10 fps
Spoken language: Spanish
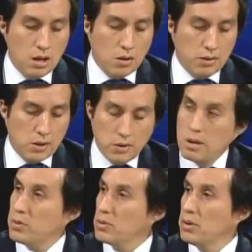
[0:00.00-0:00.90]
Contar con
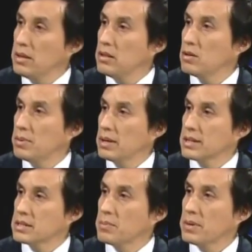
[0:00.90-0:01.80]
el apoyo político para
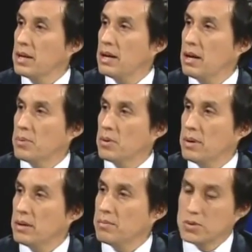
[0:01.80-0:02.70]
que se pueda
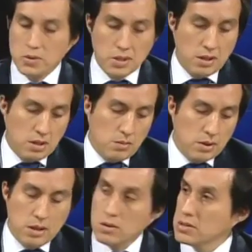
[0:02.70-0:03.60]
aprobar. Por suerte
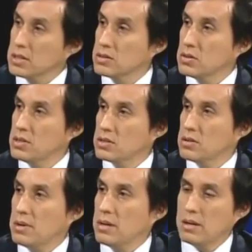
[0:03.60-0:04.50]
creemos que hay consenso y
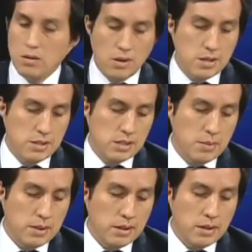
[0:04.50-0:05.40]
esto va a lograrse de esta
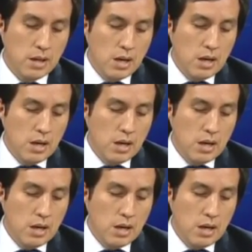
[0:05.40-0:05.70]
manera.